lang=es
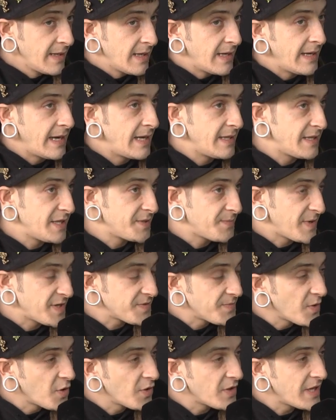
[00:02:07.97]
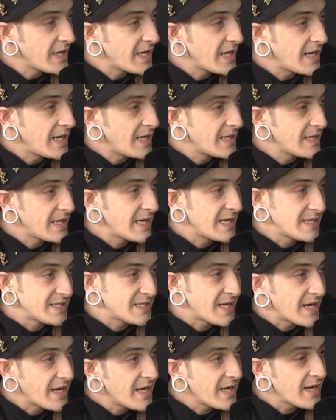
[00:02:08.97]
eh, antispasmódica,
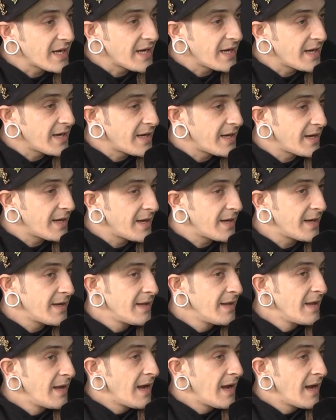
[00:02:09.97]
anticancerígena,